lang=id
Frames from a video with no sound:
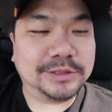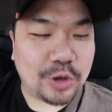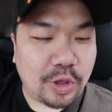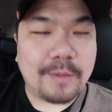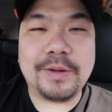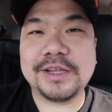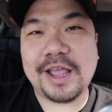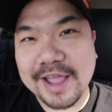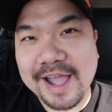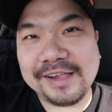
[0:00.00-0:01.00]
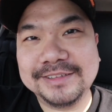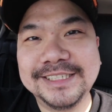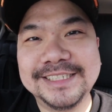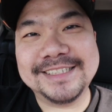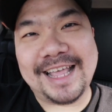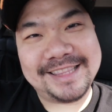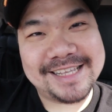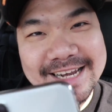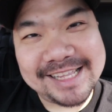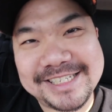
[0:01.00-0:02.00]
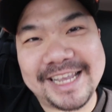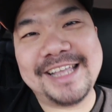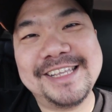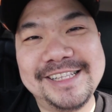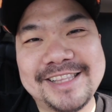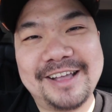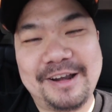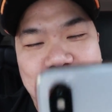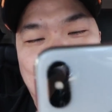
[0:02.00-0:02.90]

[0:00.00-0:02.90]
kalau nggak percaya nanti kalian cek aja instagram